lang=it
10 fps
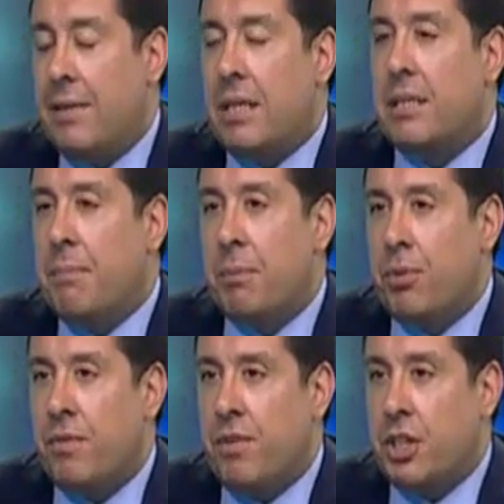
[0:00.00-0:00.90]
diventa sempre
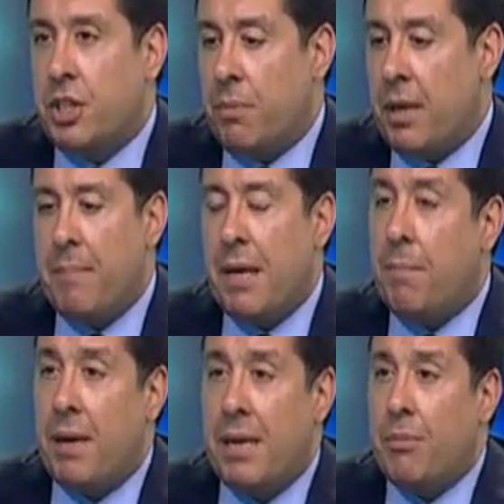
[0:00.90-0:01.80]
più difficile perché
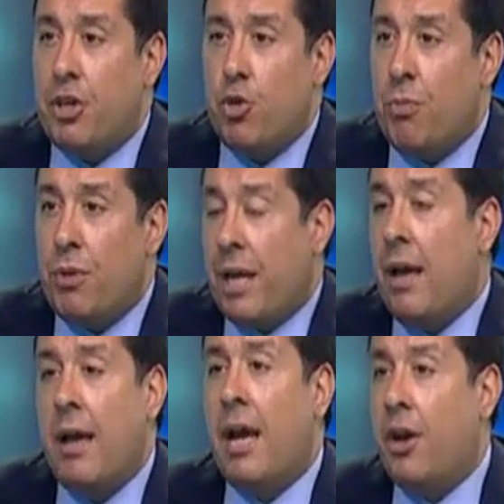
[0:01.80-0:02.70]
abbiamo, parliamo di
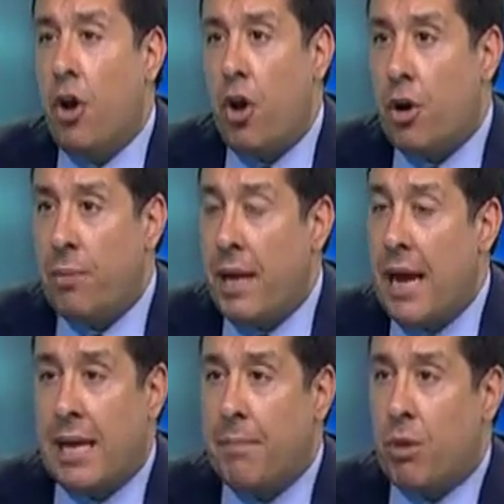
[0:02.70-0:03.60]
numeri enormi,
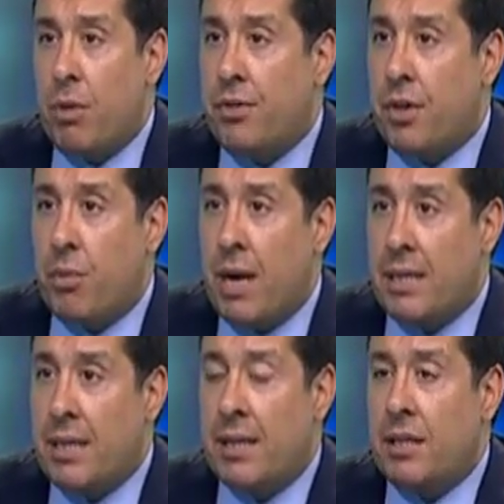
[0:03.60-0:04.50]
anche per quanto
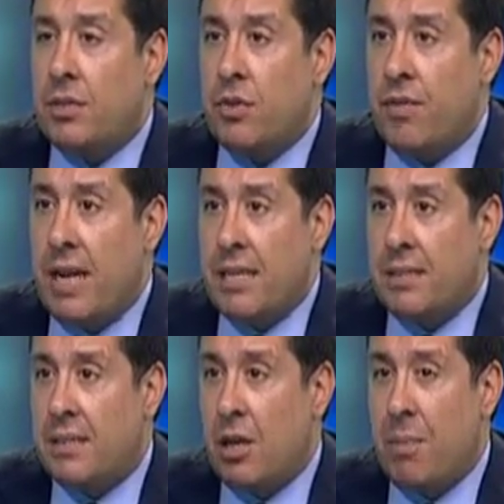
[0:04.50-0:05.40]
riguarda i crediti in
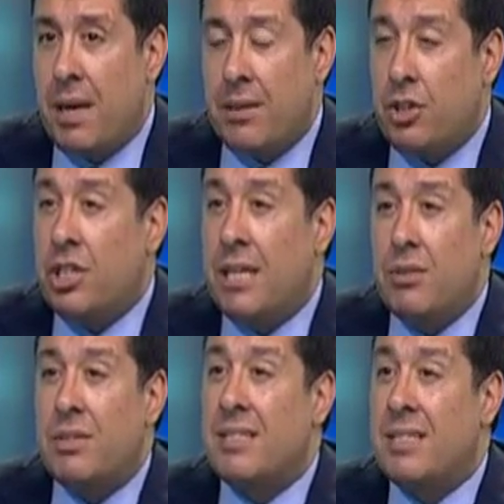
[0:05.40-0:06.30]
sofferenza stiamo parlando di
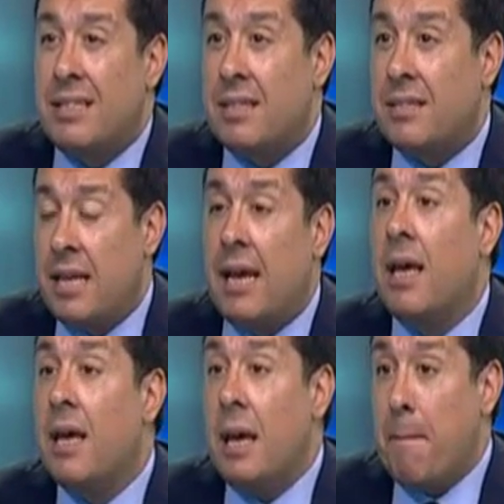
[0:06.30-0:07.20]

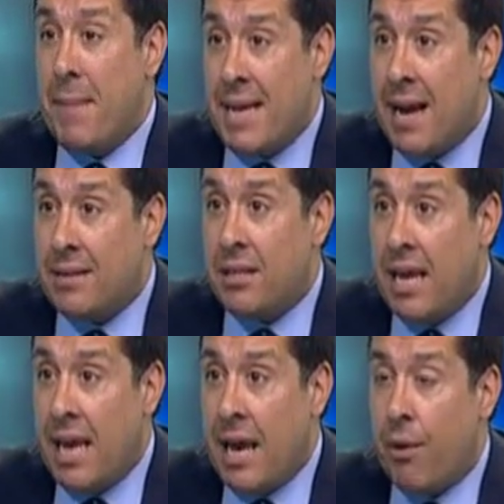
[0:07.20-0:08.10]
166 miliardi
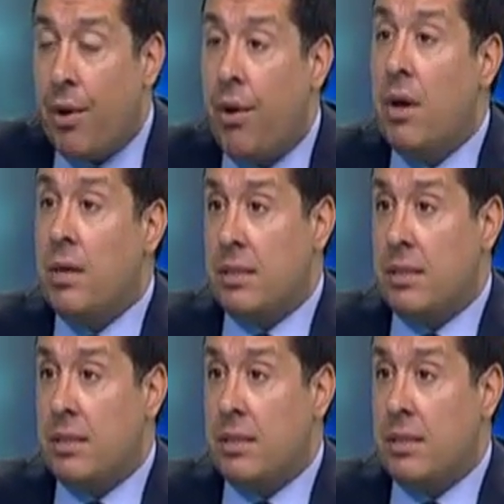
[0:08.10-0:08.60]
di euro,